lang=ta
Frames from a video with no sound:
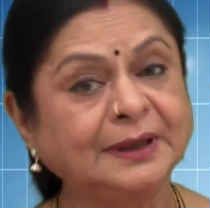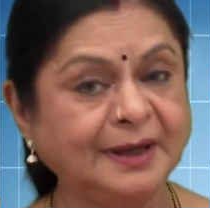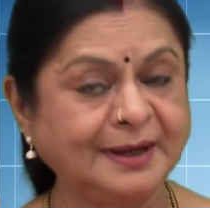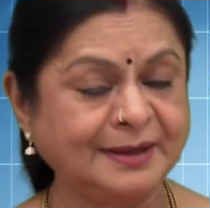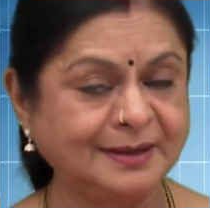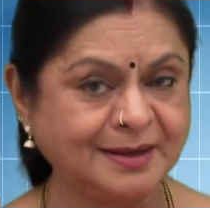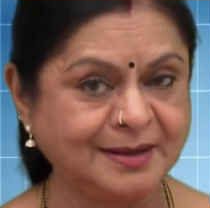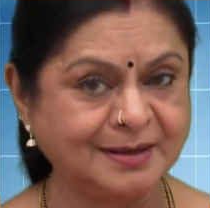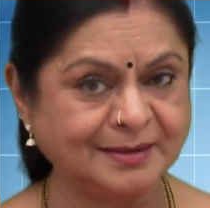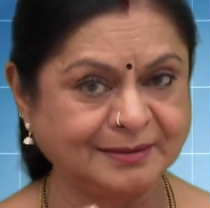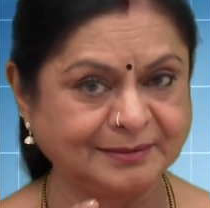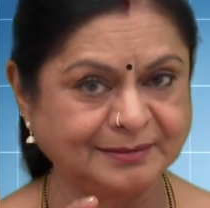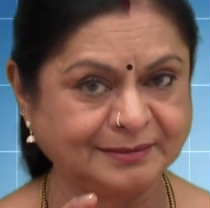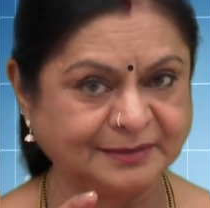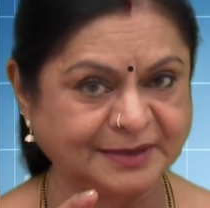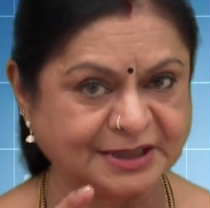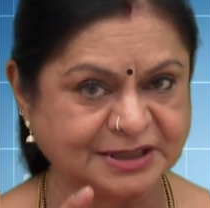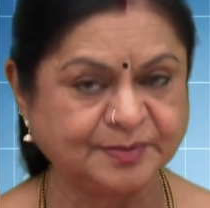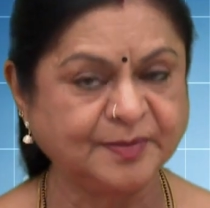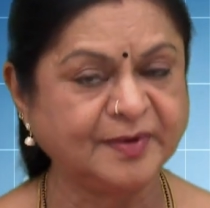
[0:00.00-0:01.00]
ஆனால்
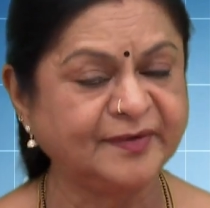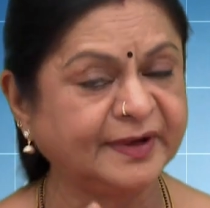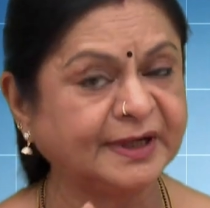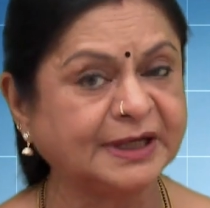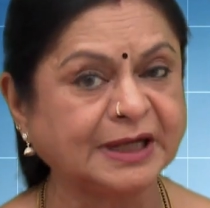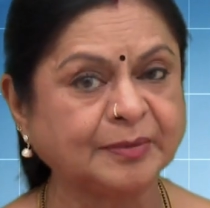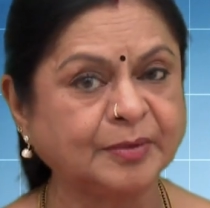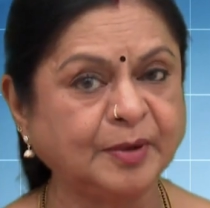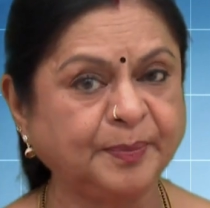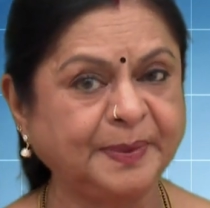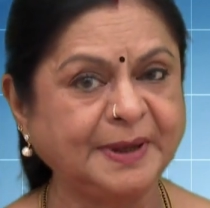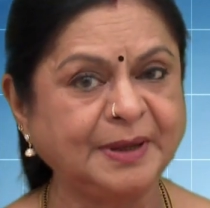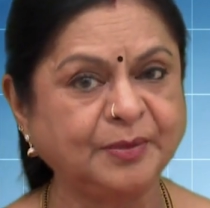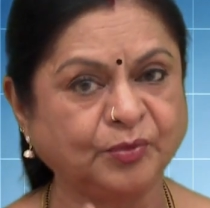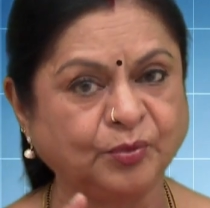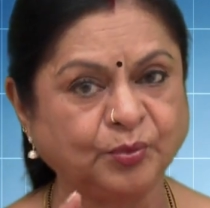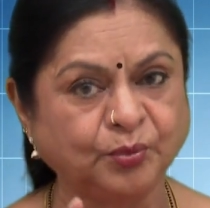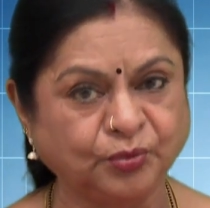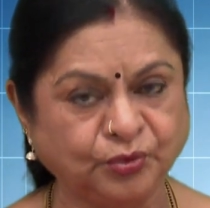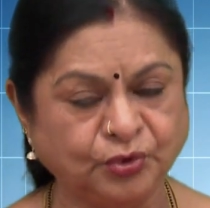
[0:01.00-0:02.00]
நிஜமாகவே கர்ப்பப்பை
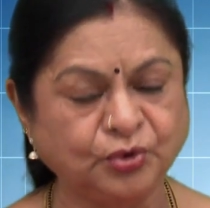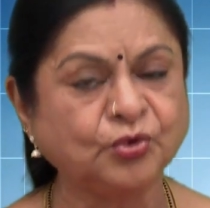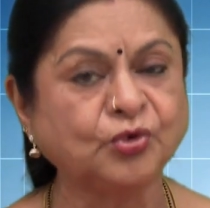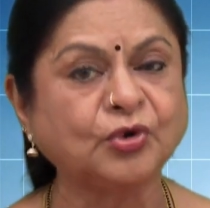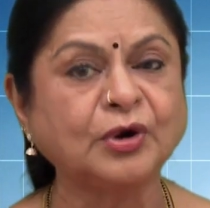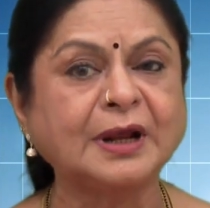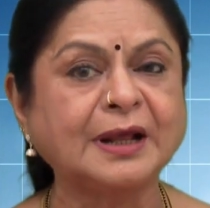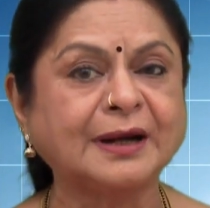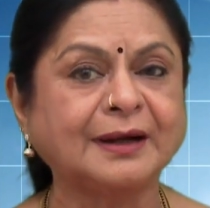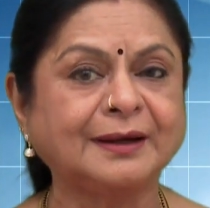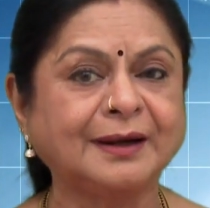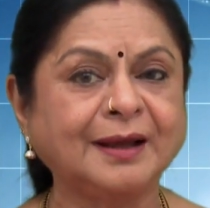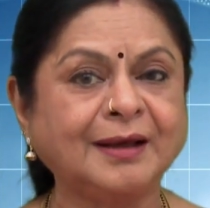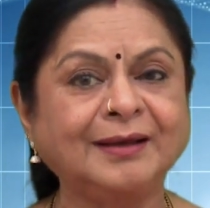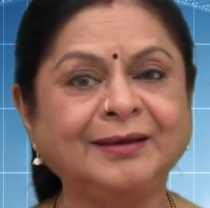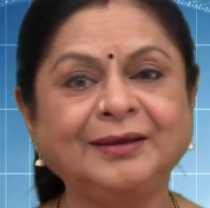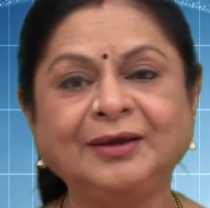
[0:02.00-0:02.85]
முழு குளறுனா